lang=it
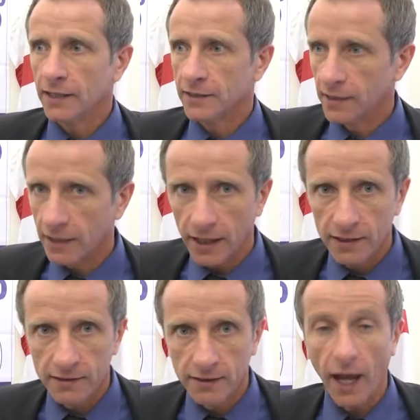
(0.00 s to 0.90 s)

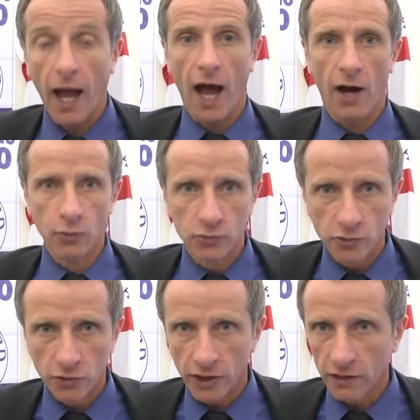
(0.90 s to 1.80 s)
diretta,
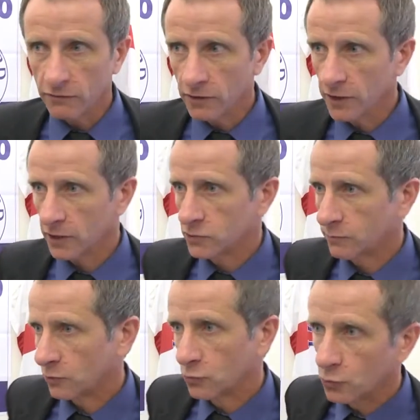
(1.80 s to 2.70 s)
autorevole e
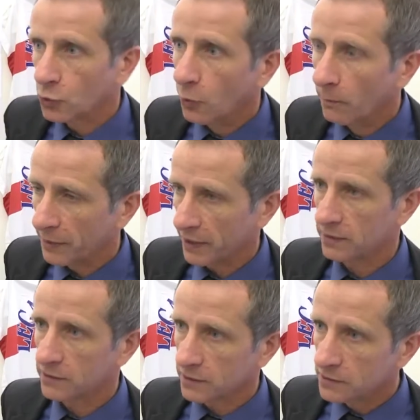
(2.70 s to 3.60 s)
soprattutto non
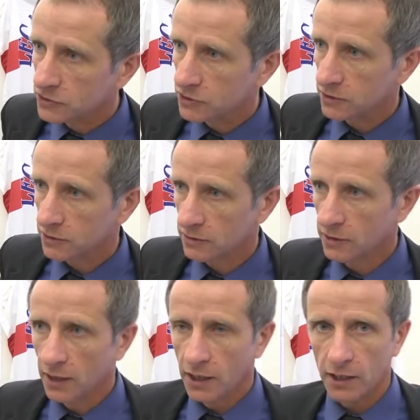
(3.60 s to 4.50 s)
prendere in giro
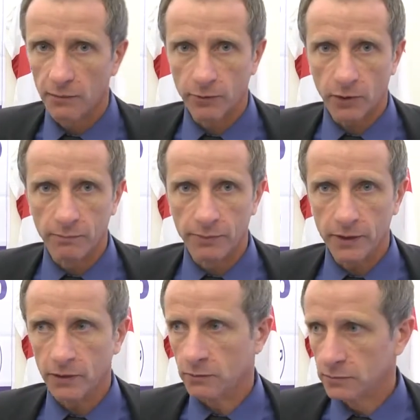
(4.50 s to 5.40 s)
i
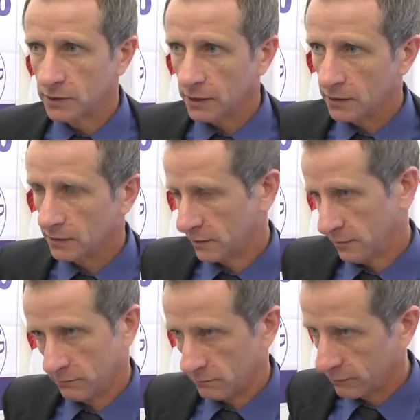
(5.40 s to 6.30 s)
propri utenti
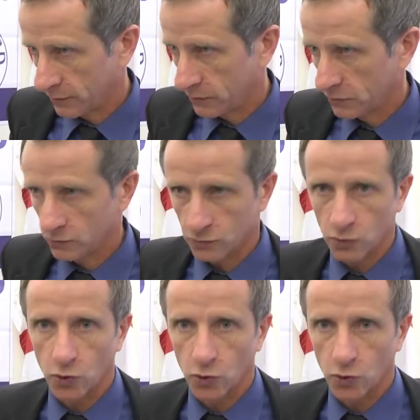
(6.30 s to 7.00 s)
prima di tutto,